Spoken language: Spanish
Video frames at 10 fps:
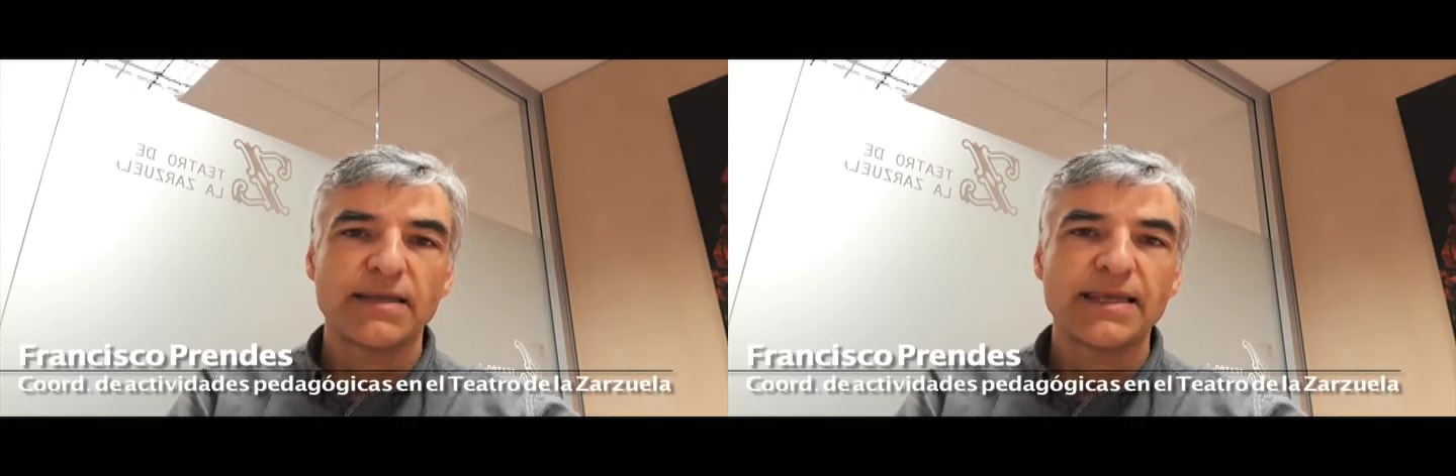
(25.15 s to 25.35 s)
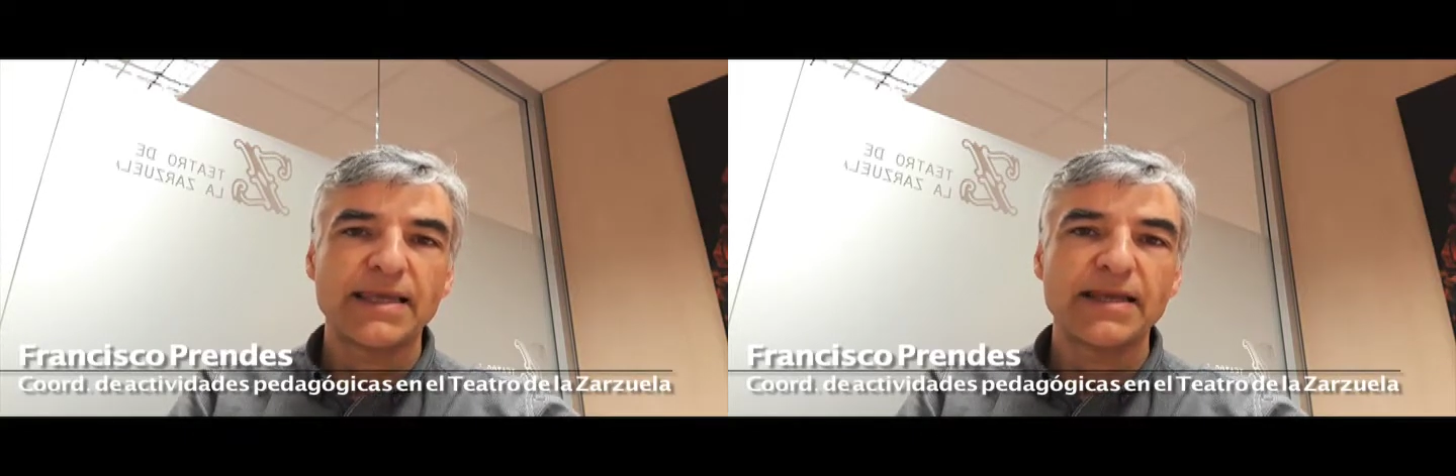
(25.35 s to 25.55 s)

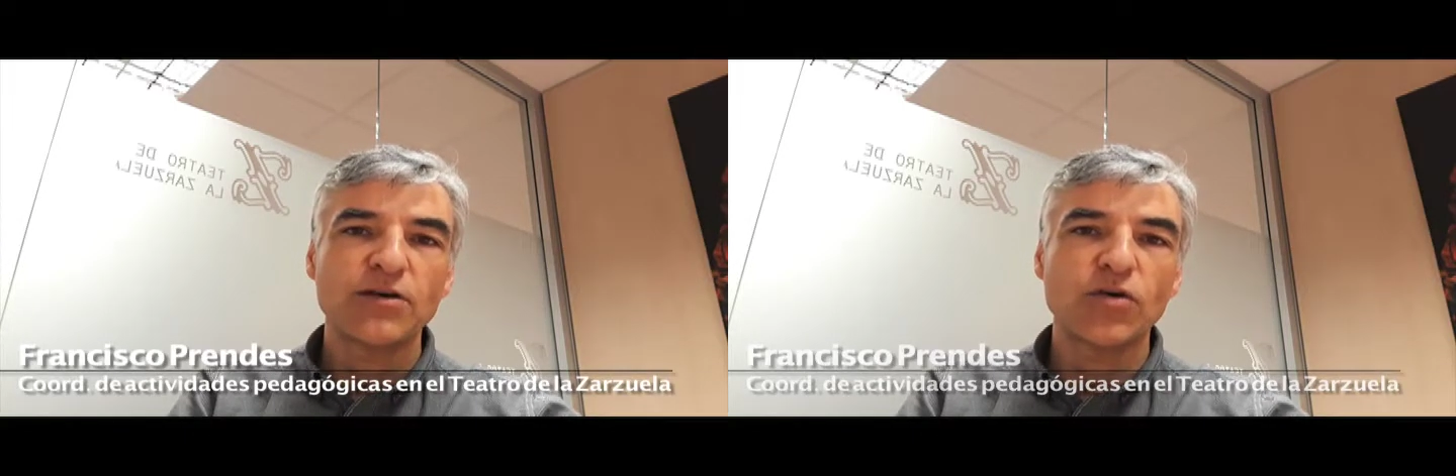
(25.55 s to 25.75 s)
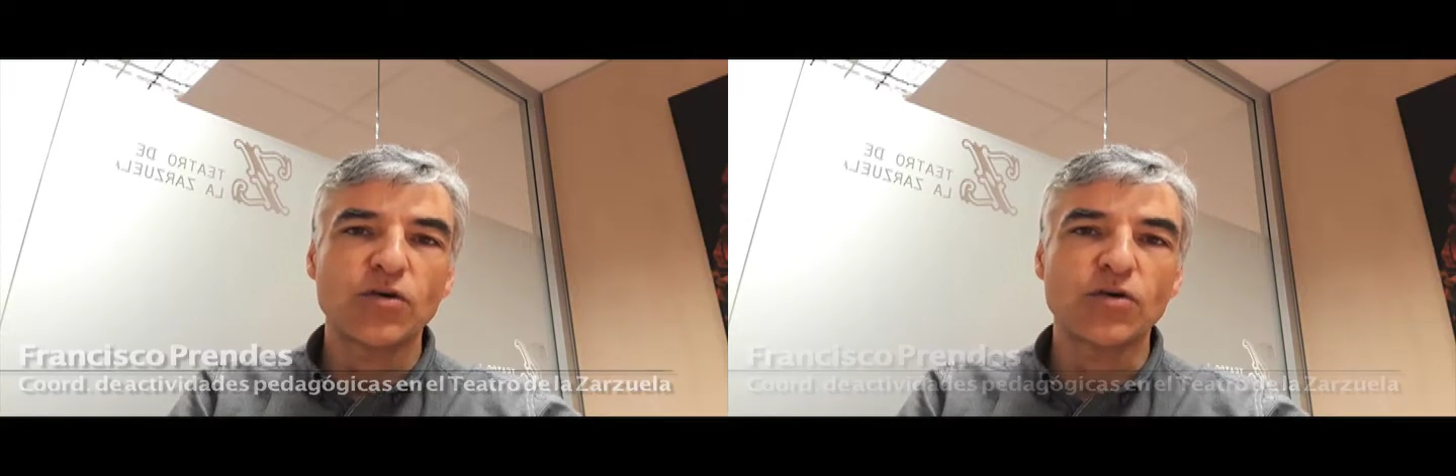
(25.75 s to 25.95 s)
¿Quién
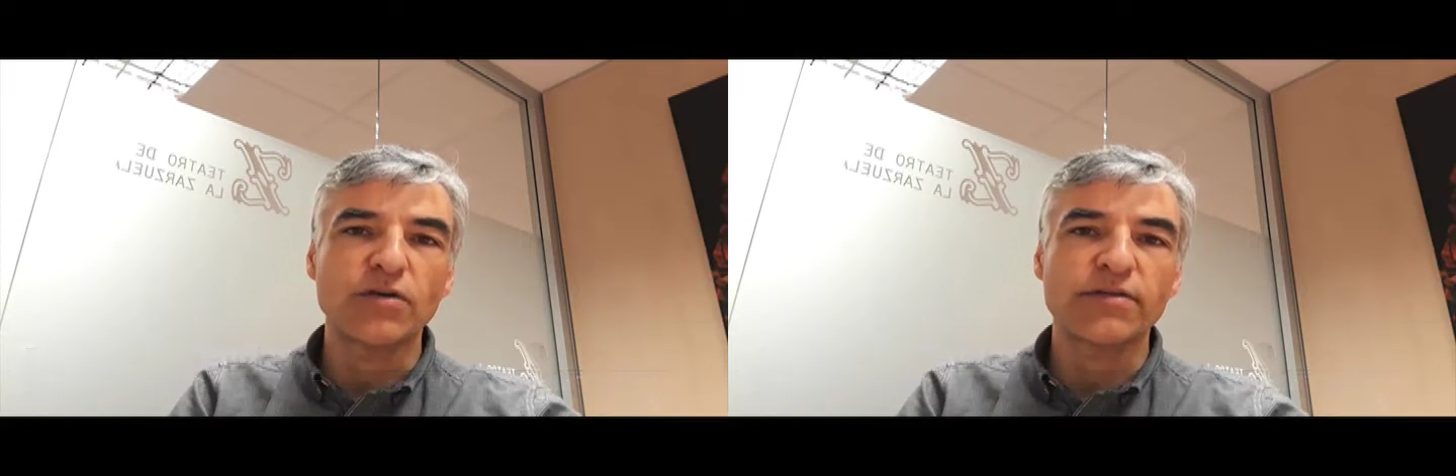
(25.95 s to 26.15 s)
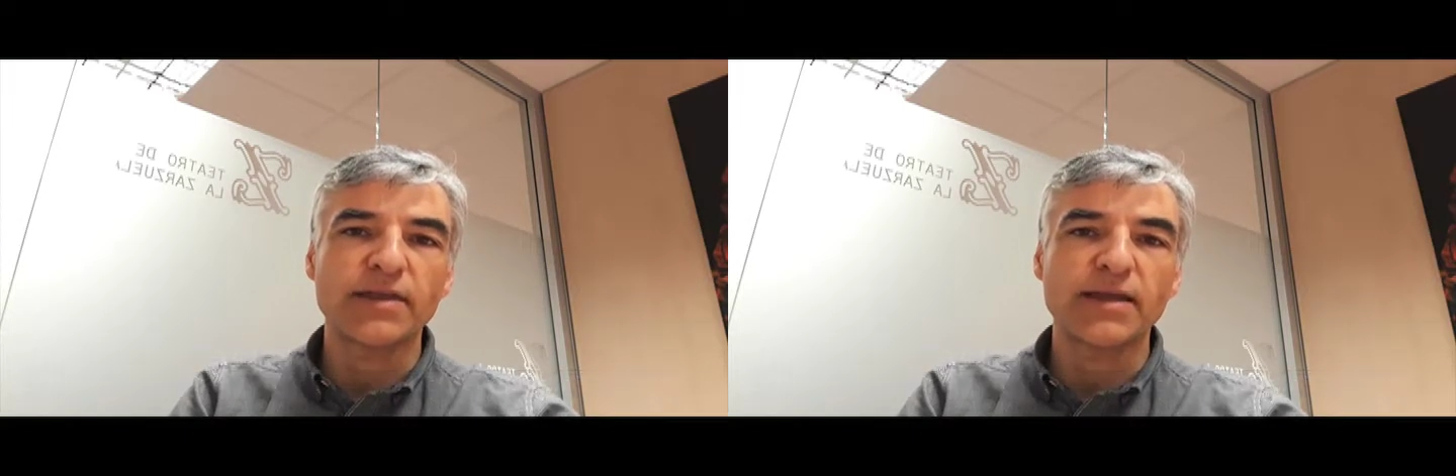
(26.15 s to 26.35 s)
no
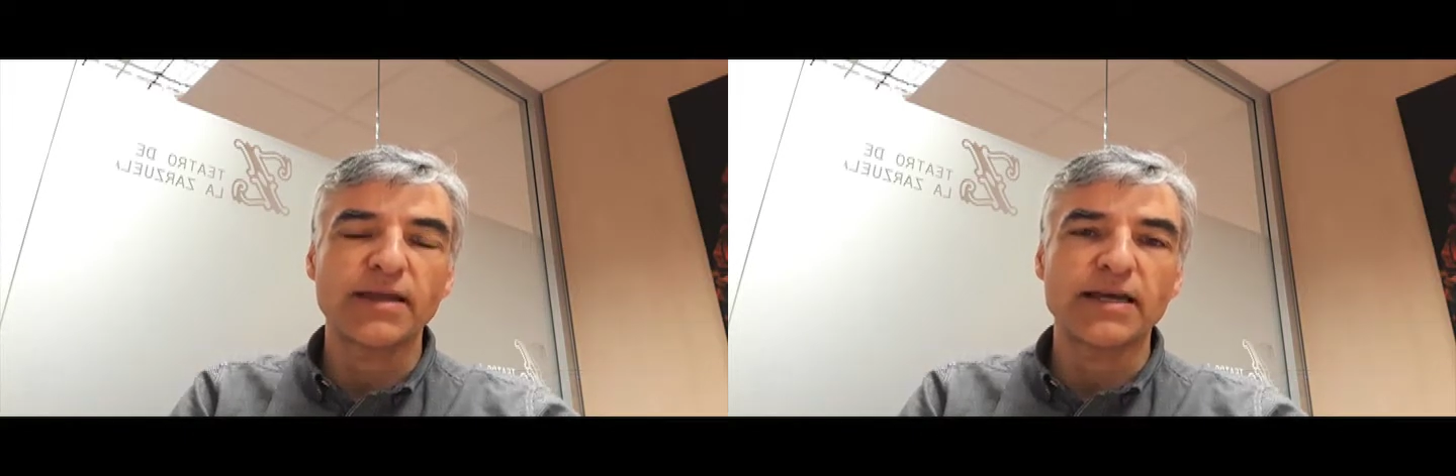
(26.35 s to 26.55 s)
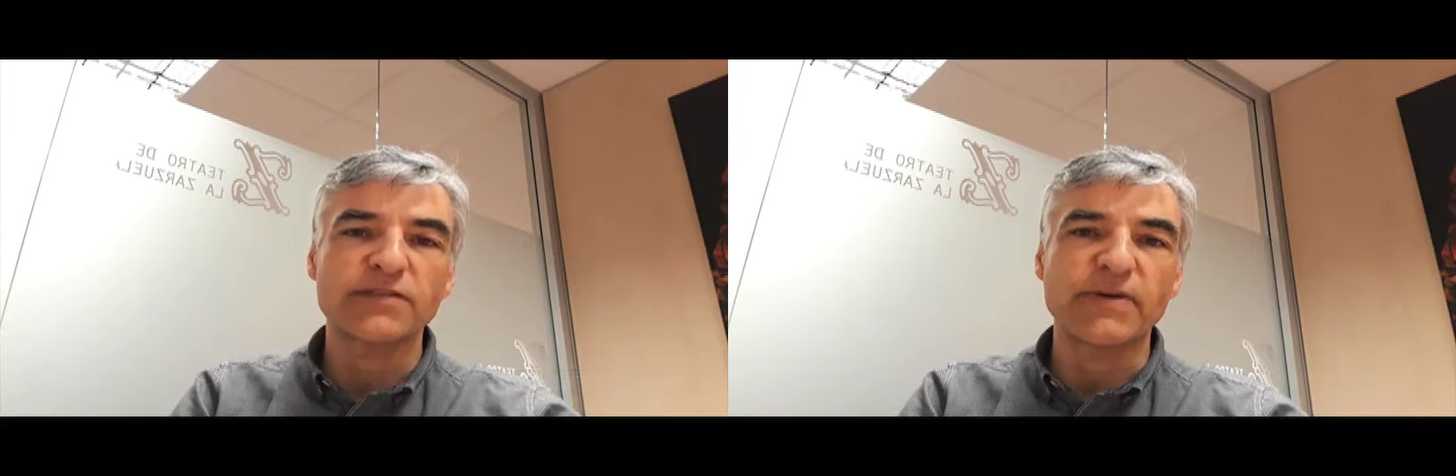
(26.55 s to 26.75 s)
conoce
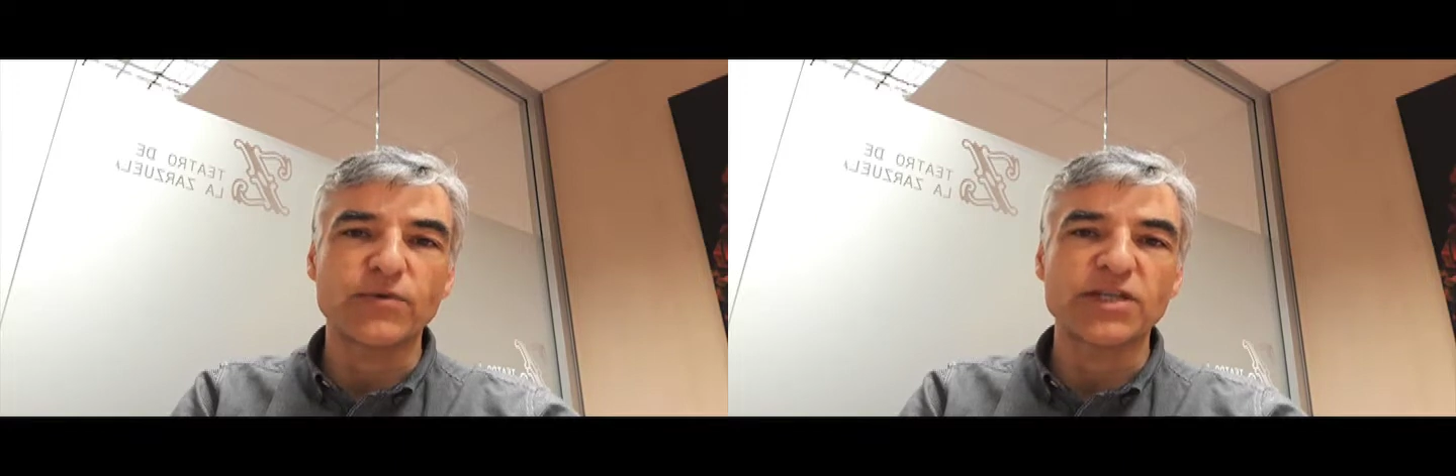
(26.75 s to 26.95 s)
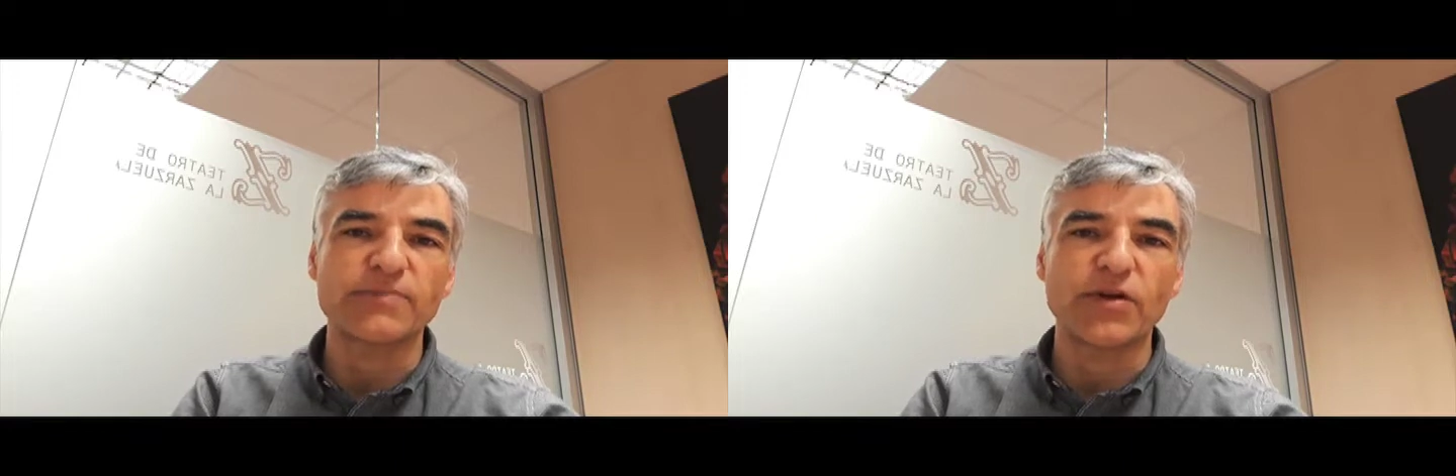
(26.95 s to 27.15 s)
las
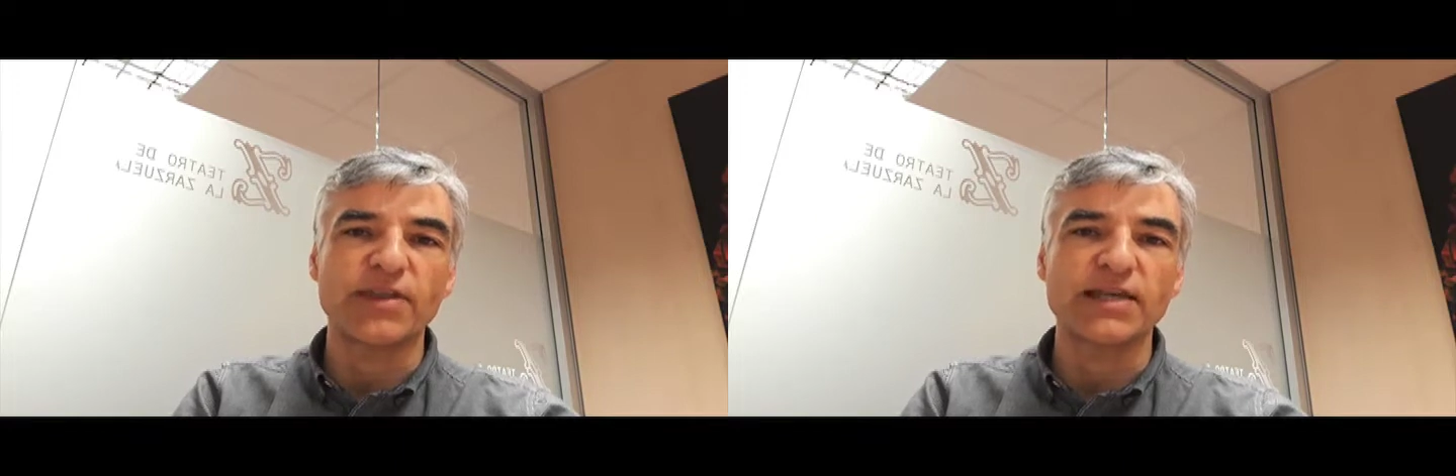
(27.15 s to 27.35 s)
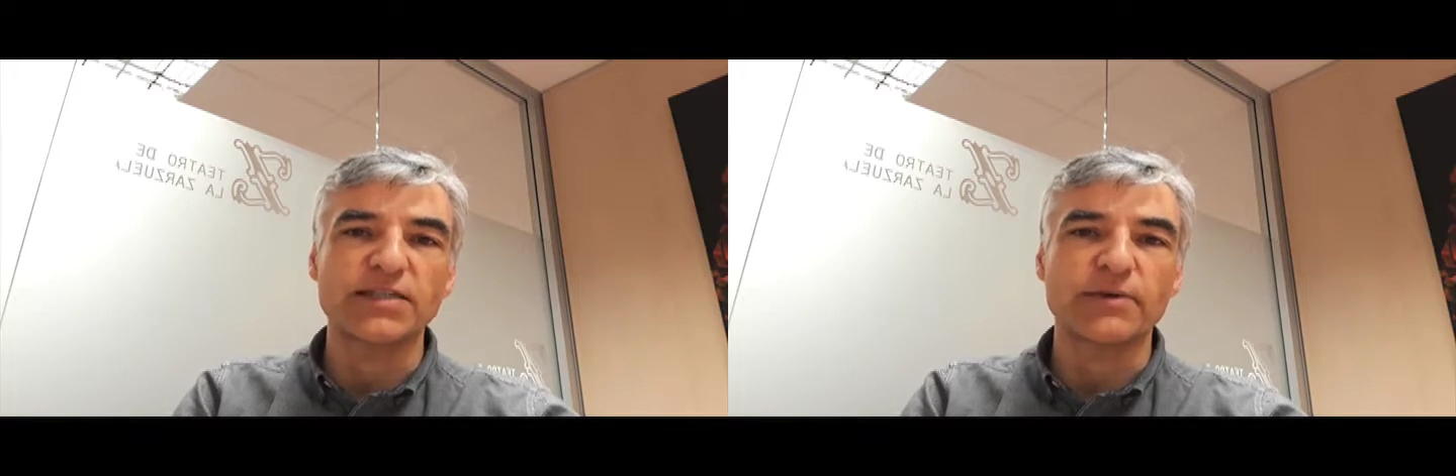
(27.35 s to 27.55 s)
famosas
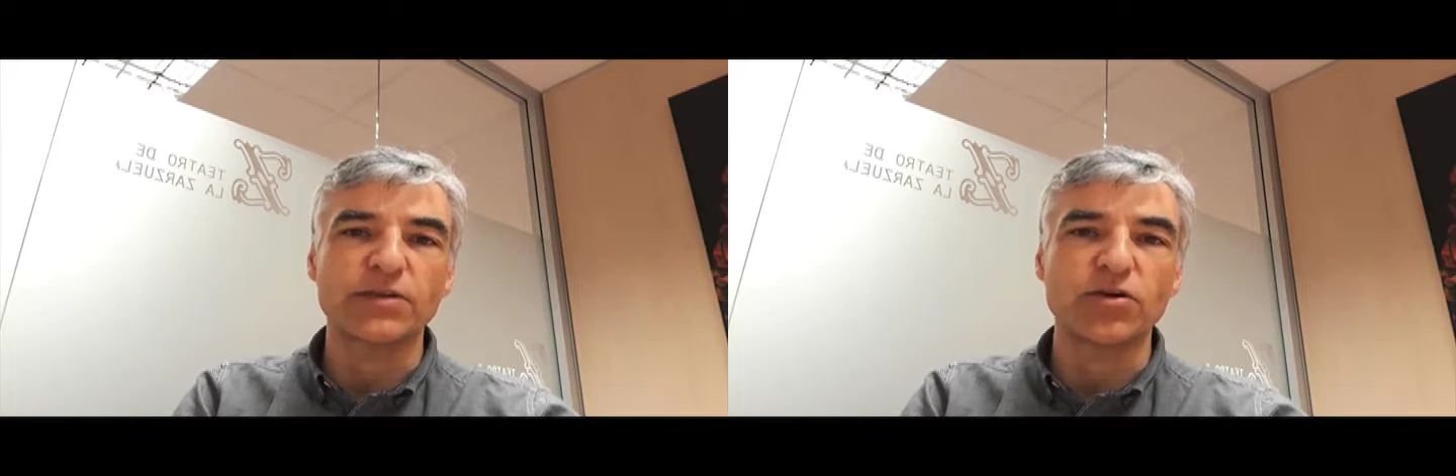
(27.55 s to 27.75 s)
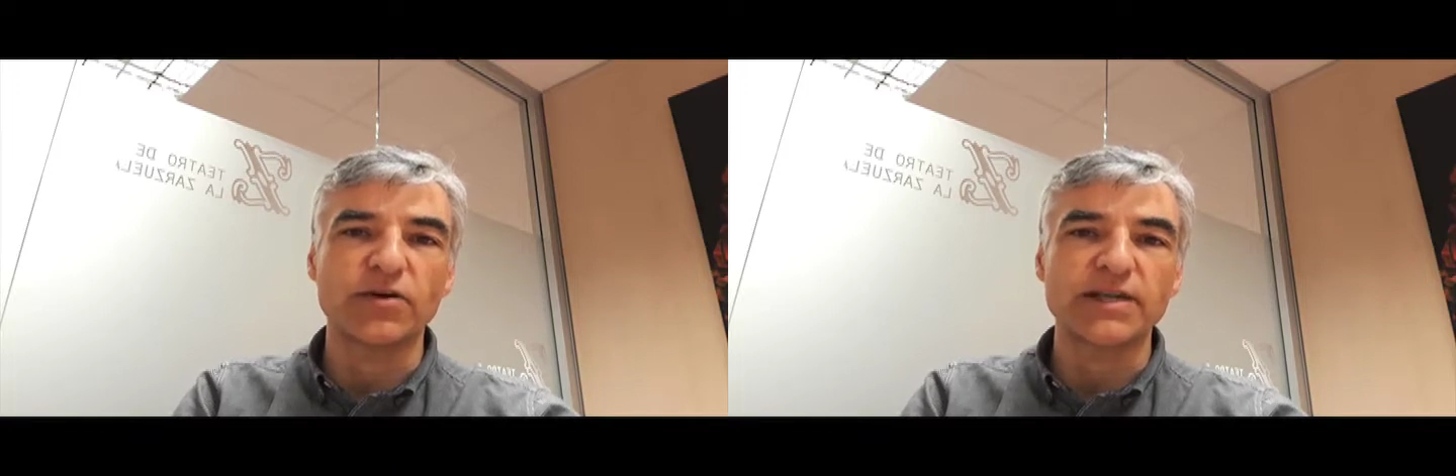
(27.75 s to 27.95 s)
melodías de Bretón?